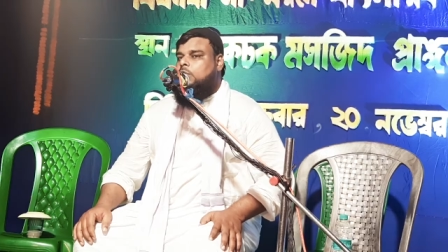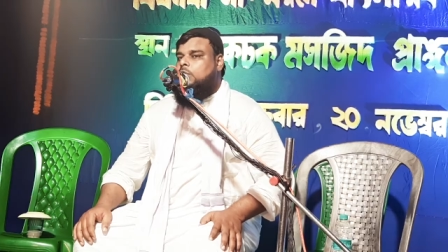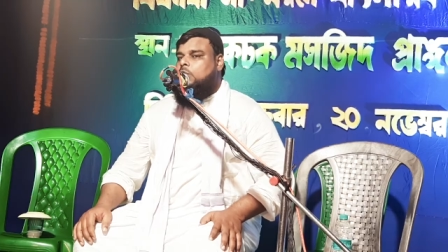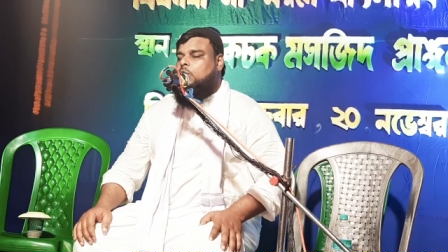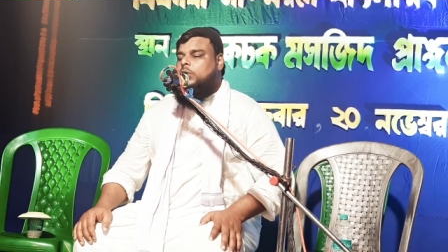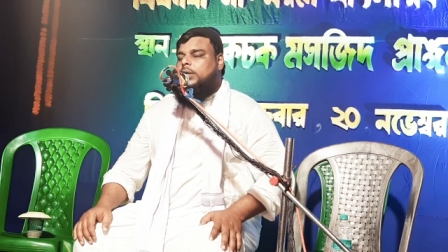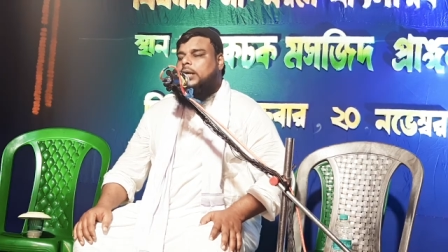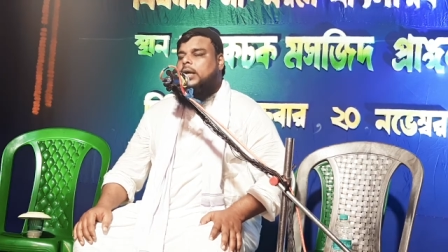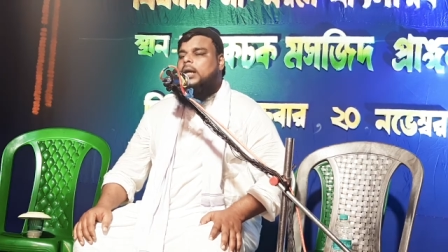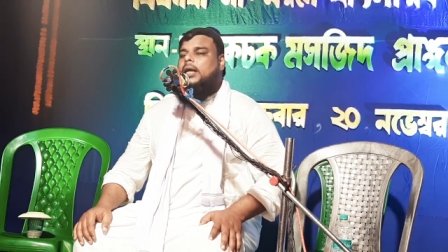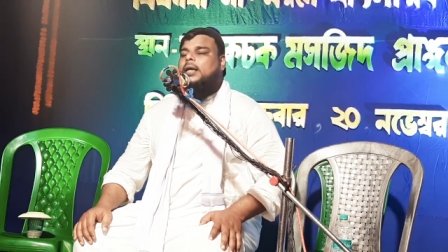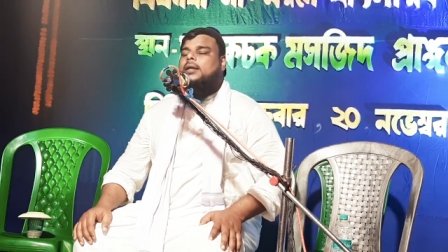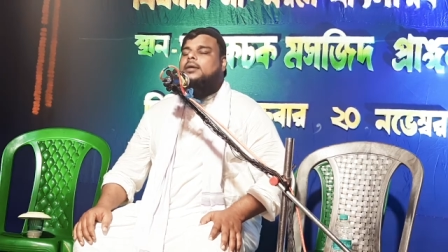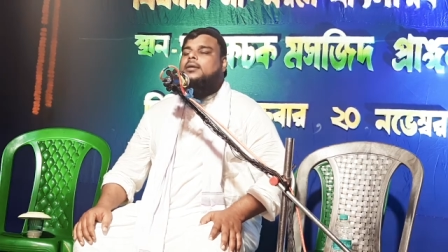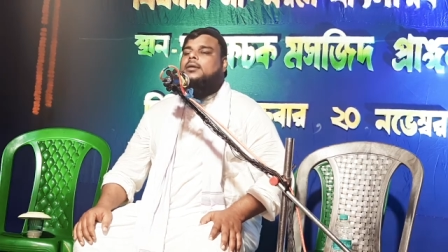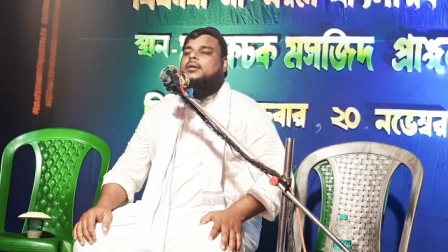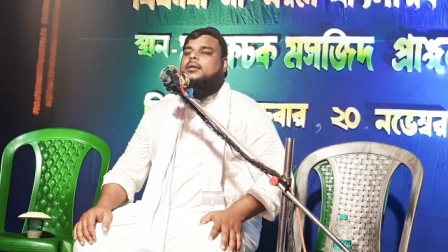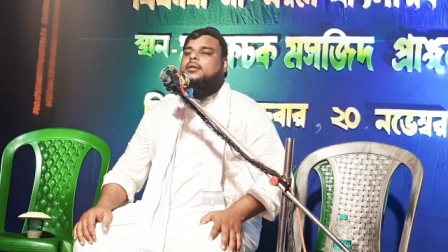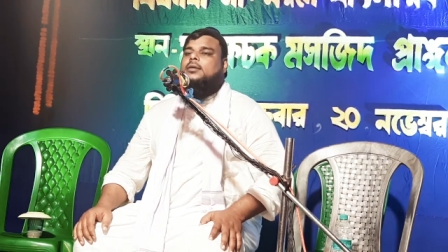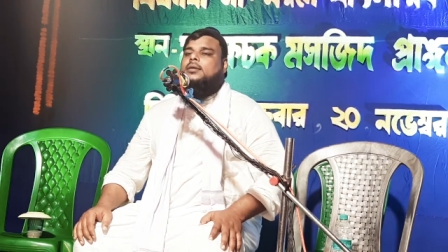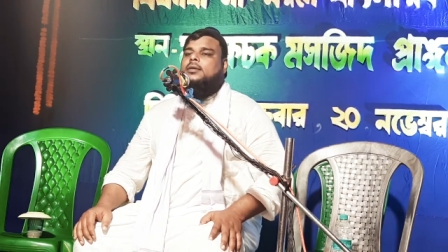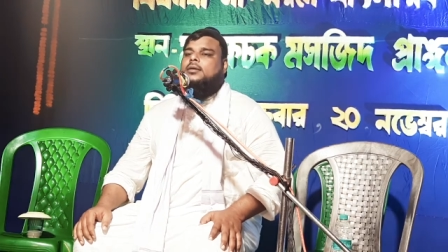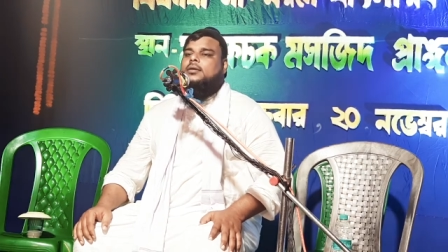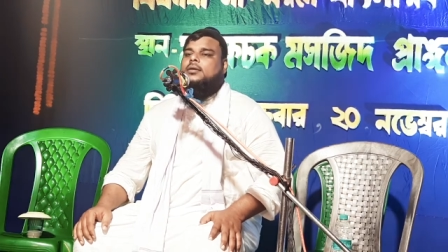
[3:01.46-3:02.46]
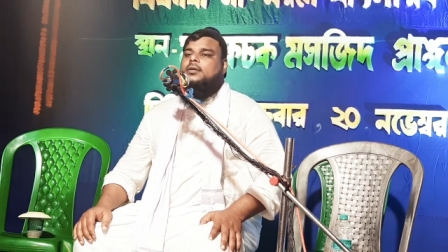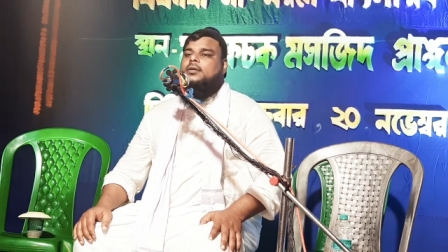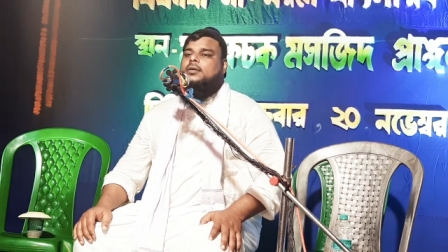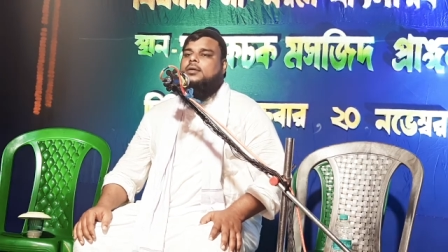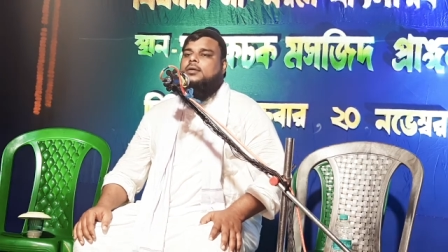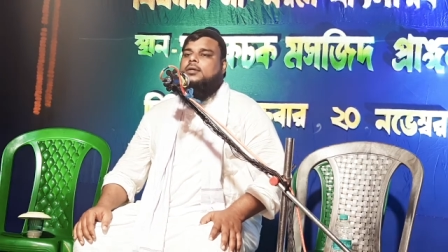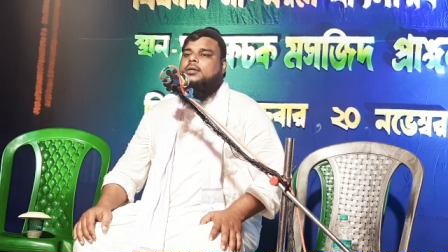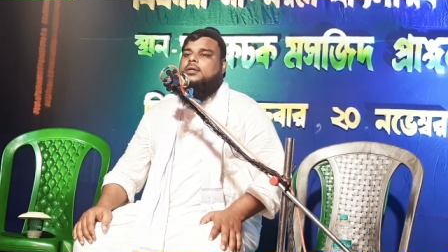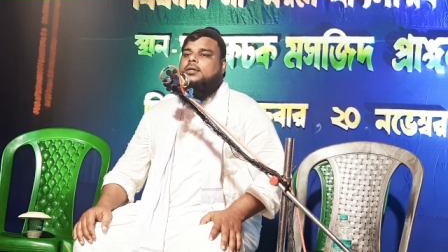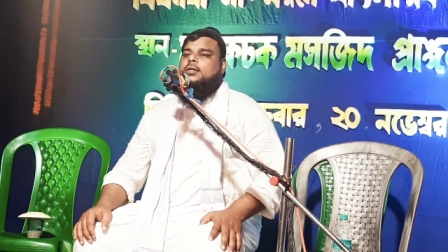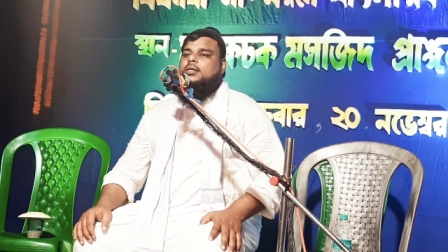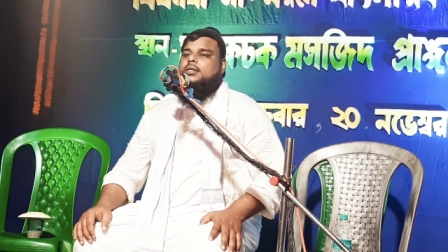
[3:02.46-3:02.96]
উঠলেন
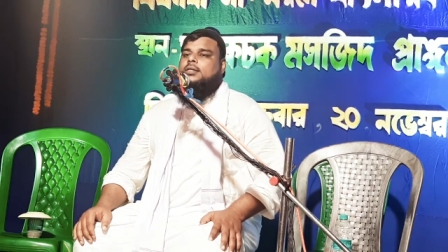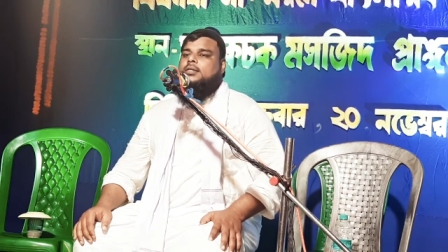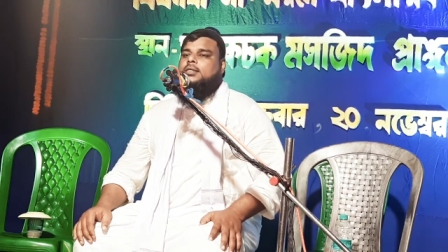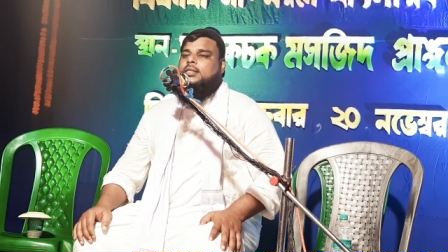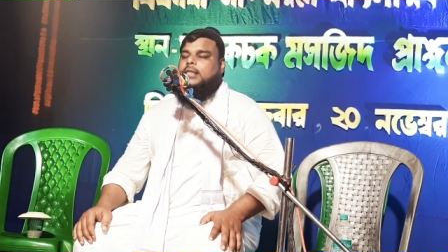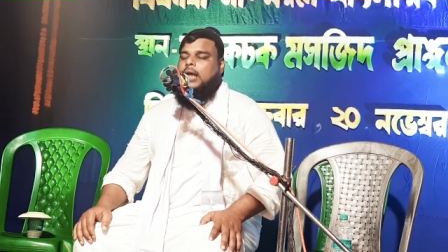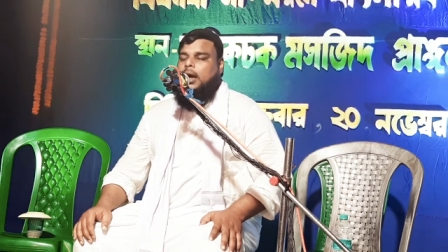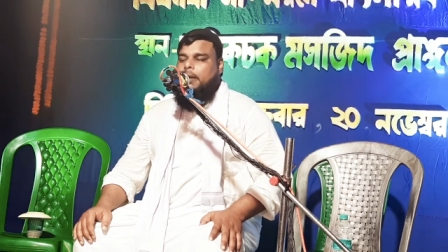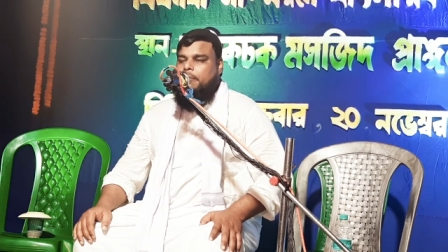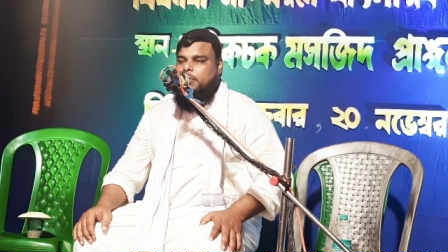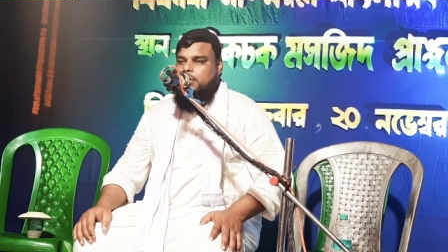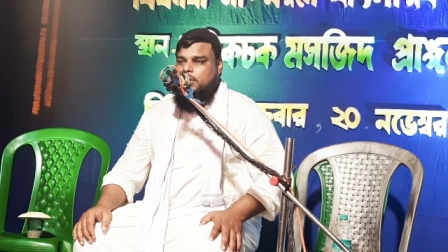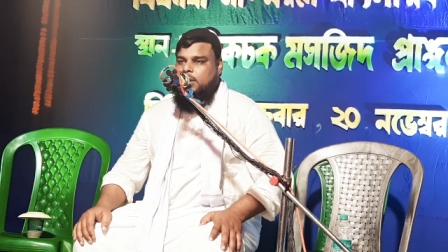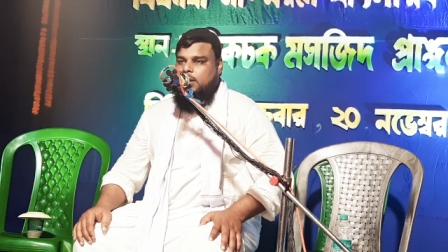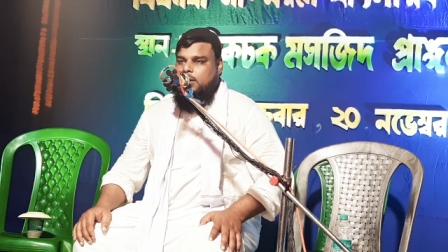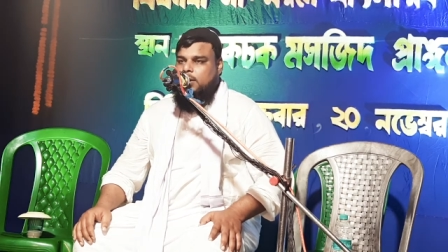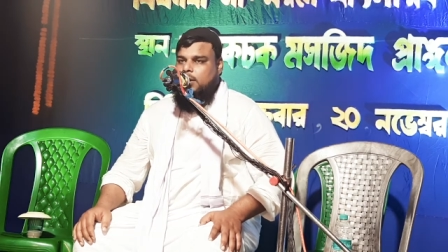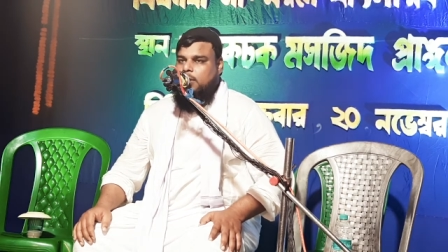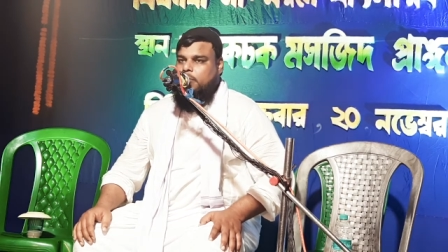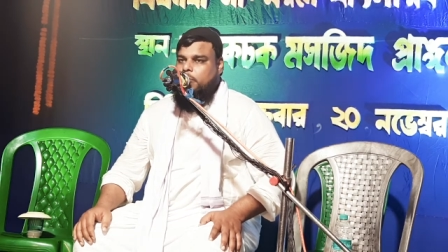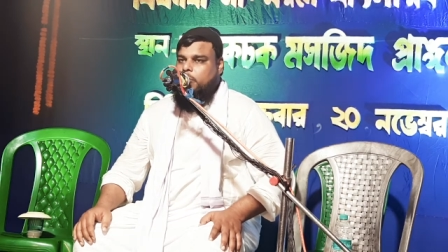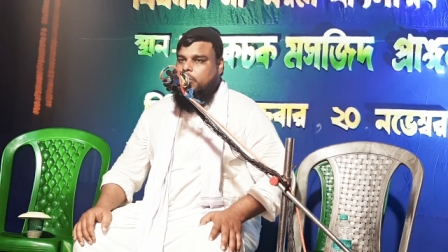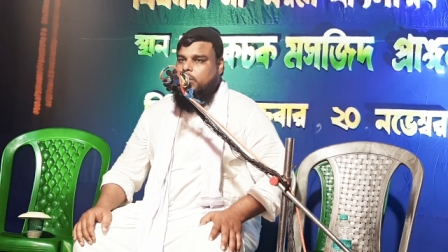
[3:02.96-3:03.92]
সাহাবিদেরকে